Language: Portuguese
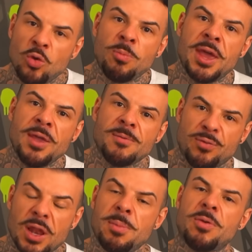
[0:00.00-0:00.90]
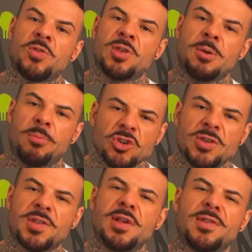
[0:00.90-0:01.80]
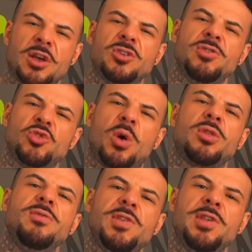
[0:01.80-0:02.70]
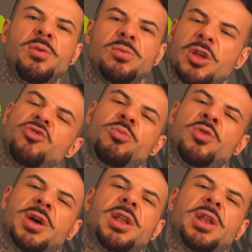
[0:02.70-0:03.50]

tudo bem. Falei pra você, pode descansar, dia 24, 25, tá de boa,